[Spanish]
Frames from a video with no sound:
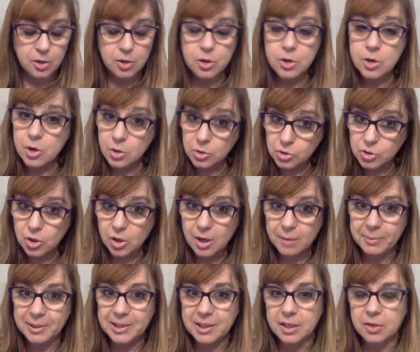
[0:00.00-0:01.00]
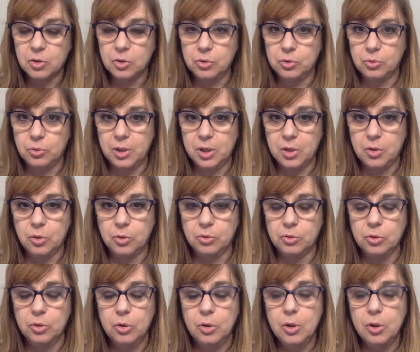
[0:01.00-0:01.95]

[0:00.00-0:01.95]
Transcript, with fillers: no solamente con tus hijos,